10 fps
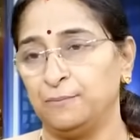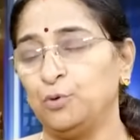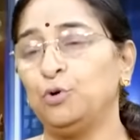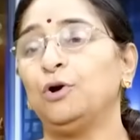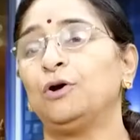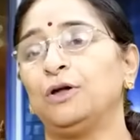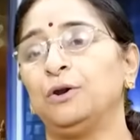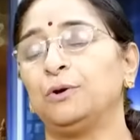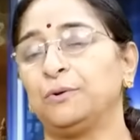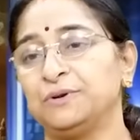
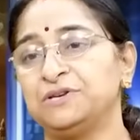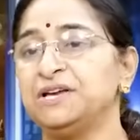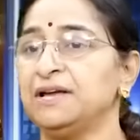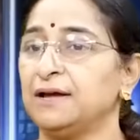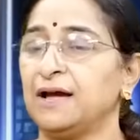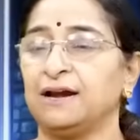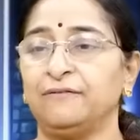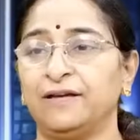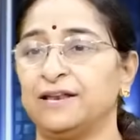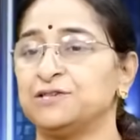భూలోకంలోకి వచ్చి అక్కడ
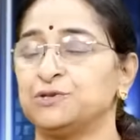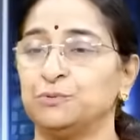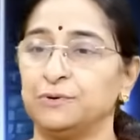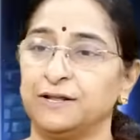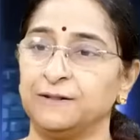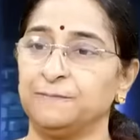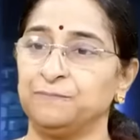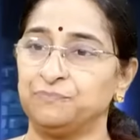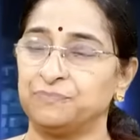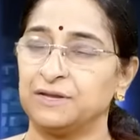విహరిస్తూ ఉండేది
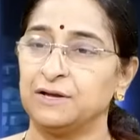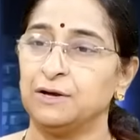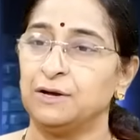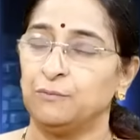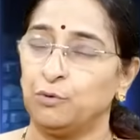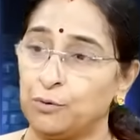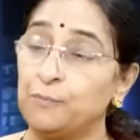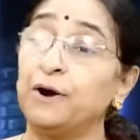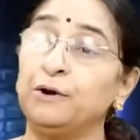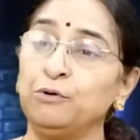ఒక
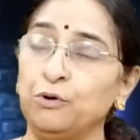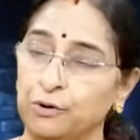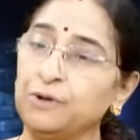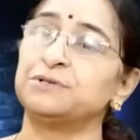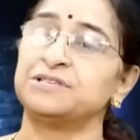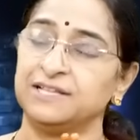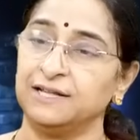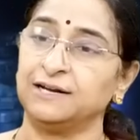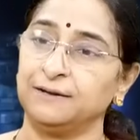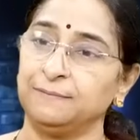మడుగులోకి
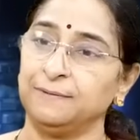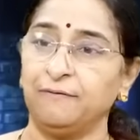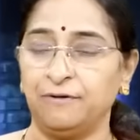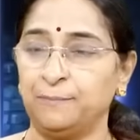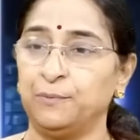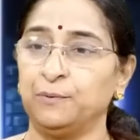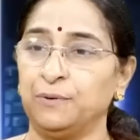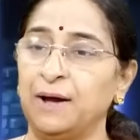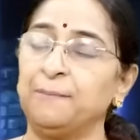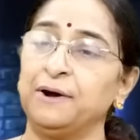వచ్చేదట ఆవిడెప్పుడు
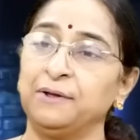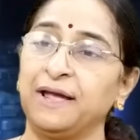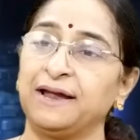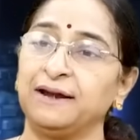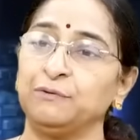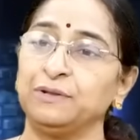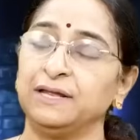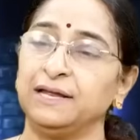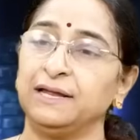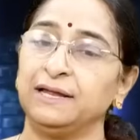ఆ మడుగు ఎక్కడ
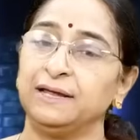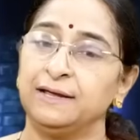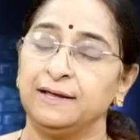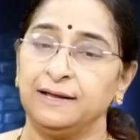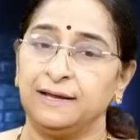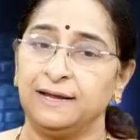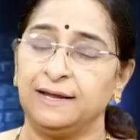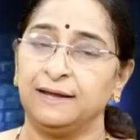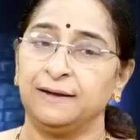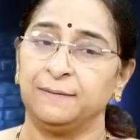ఉంది ఈ
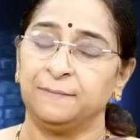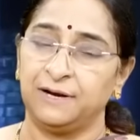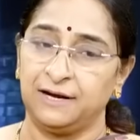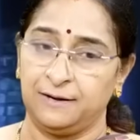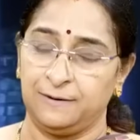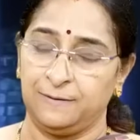మన